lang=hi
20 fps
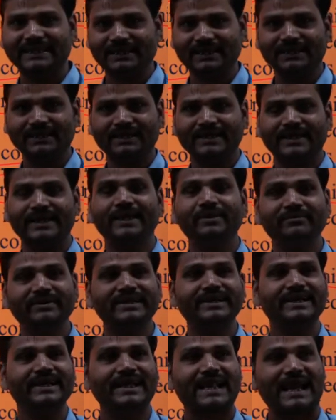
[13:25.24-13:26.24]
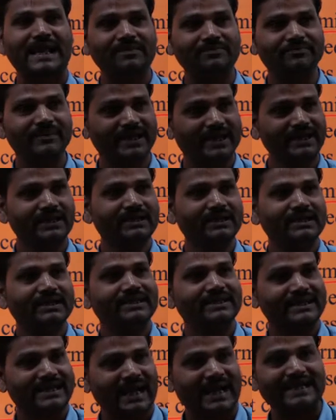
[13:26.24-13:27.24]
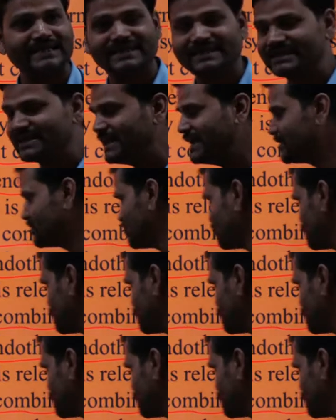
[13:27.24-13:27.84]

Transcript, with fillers: हैं एवरीडे लाइफ में दिखाई देते हैं तो